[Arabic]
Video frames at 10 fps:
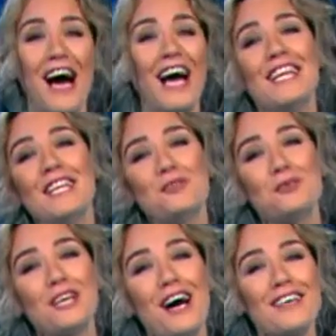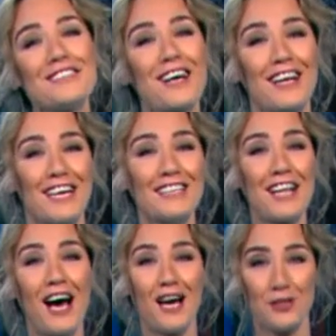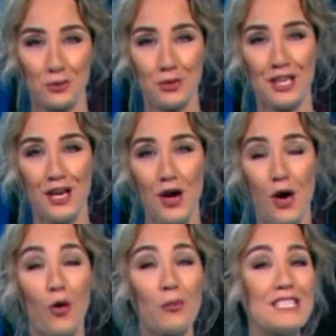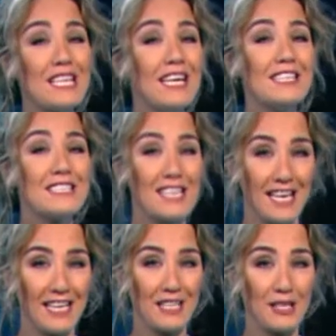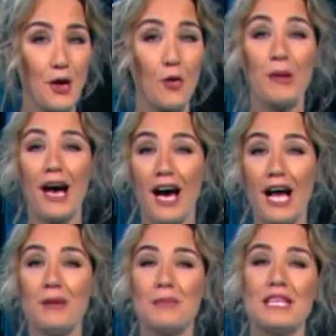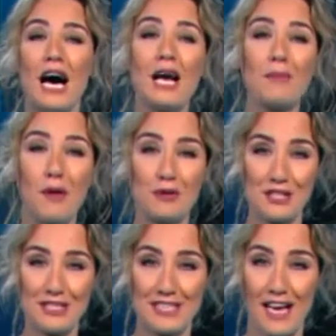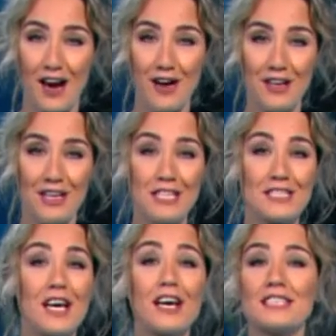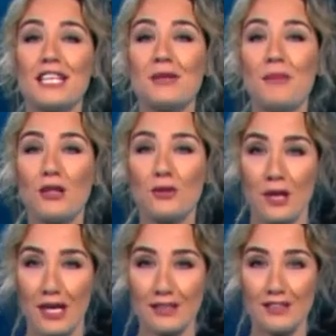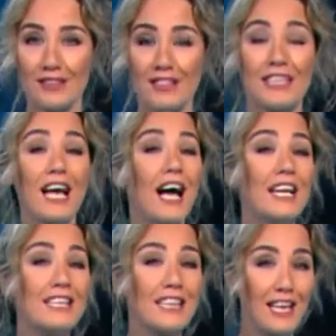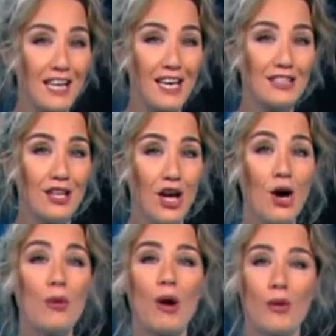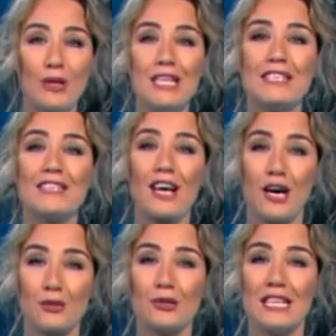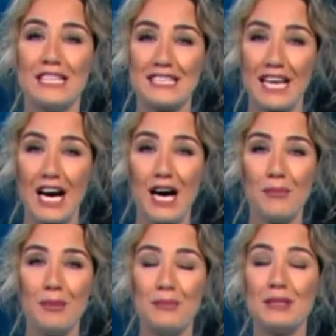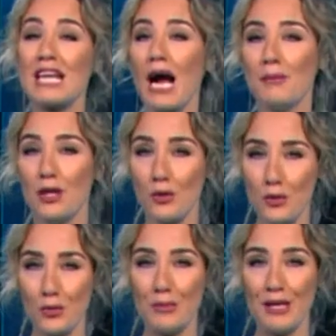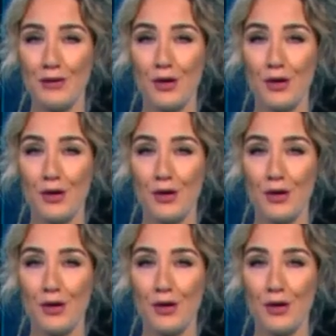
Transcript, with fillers: هللويا صار عنا قانون وبسحر ساحر وبأقل من 24 ساعة سقطت المحظورات انحلت العقد وولد قانون الانتخاب من رحم الحكومة